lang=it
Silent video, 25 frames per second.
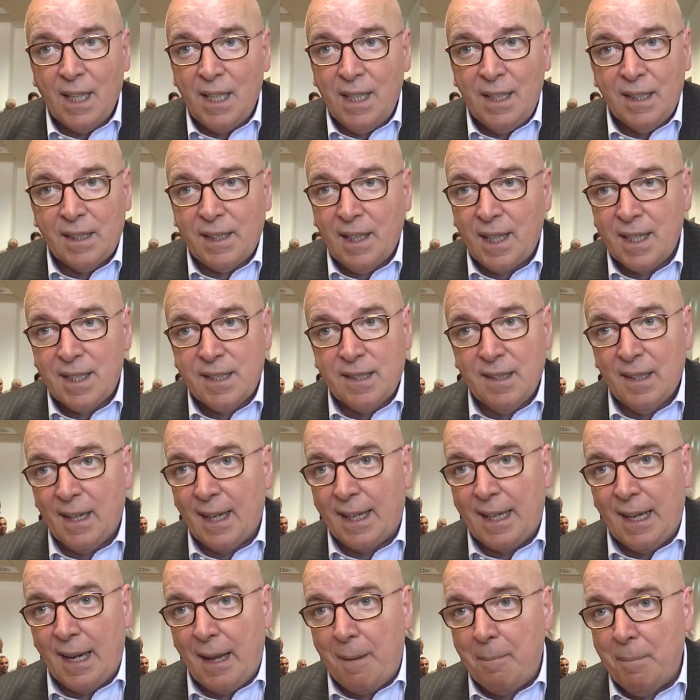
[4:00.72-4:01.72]
che gli interessi
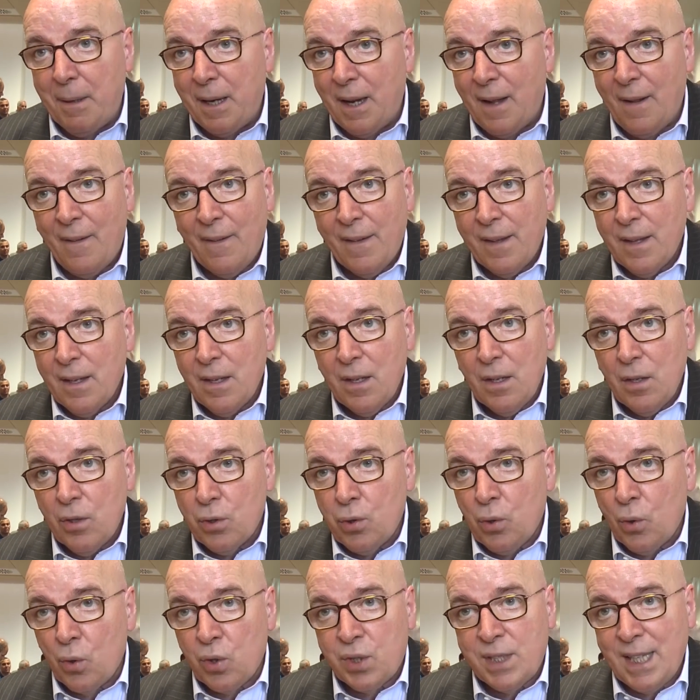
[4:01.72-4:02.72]
della Calabria
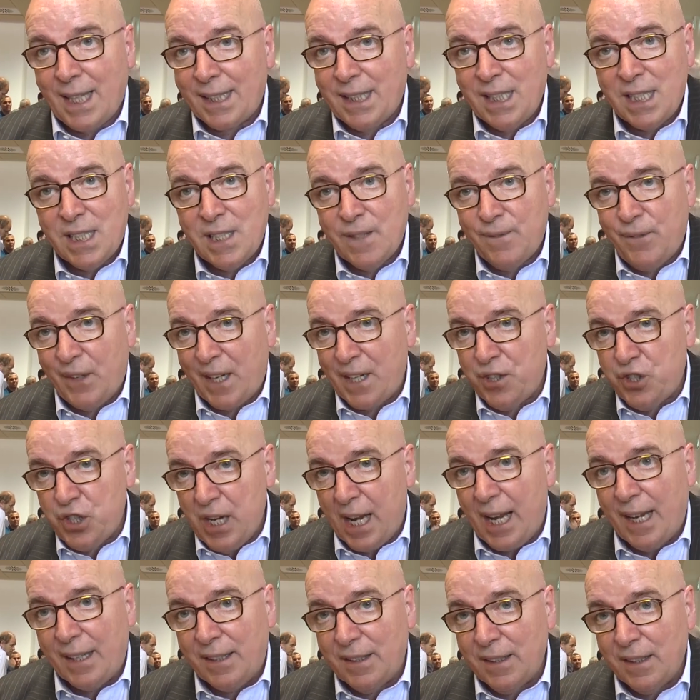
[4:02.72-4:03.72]
sono stati
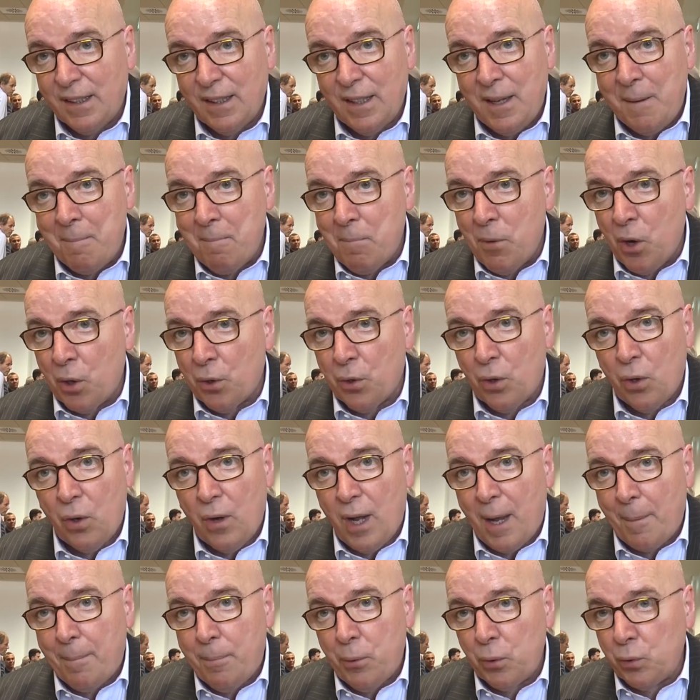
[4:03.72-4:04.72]
sfregiati in
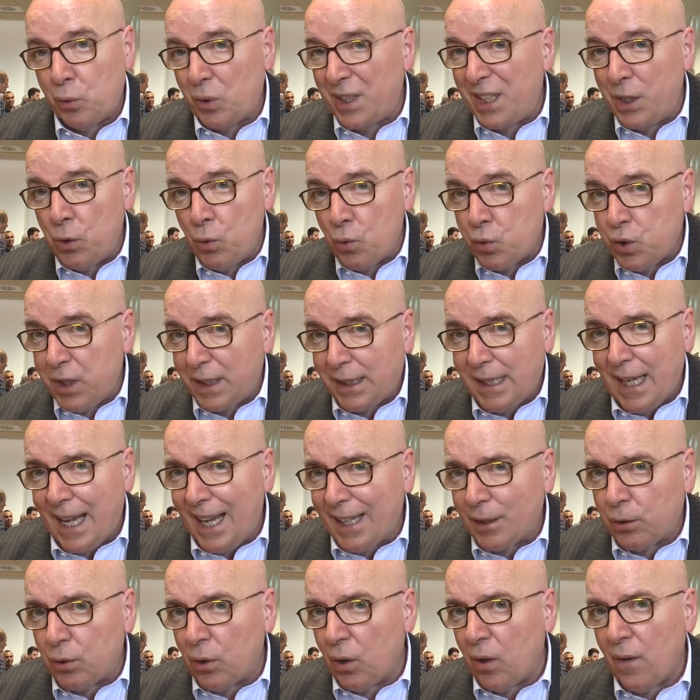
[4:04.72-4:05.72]
modo appunto,
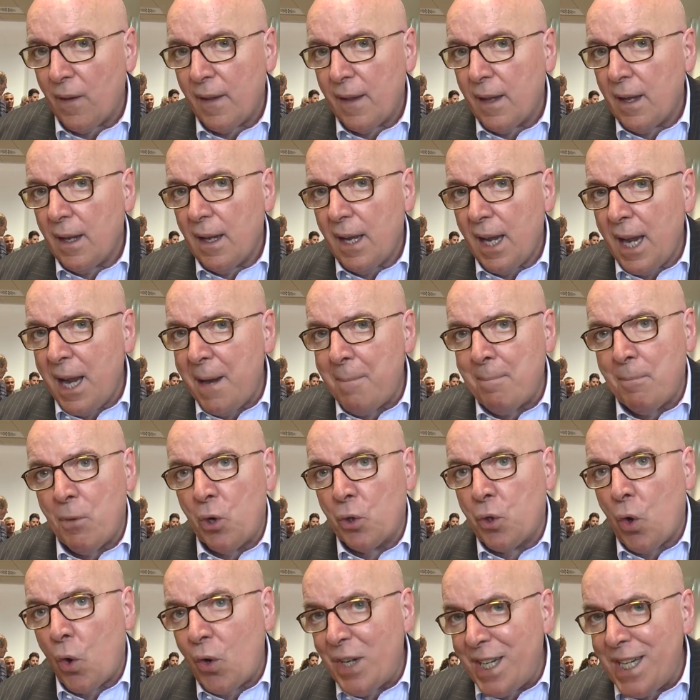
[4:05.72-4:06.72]
inusitato e in
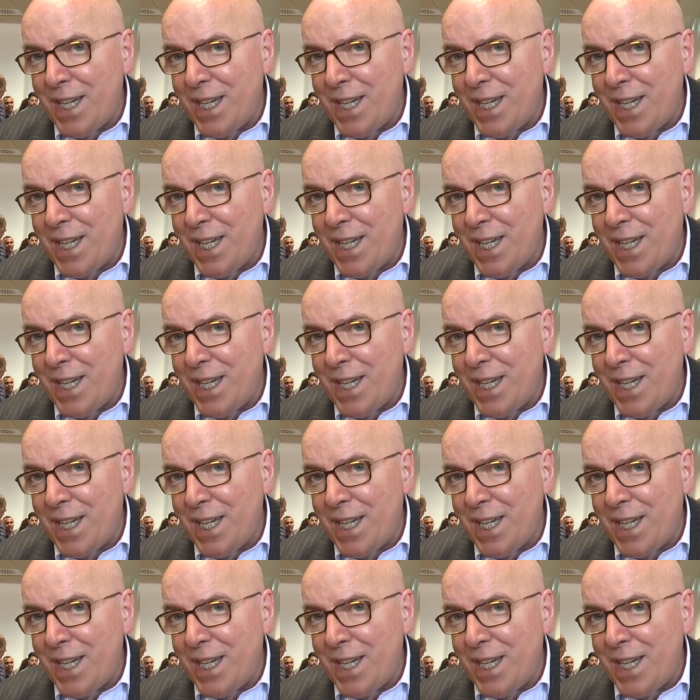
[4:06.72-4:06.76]
modo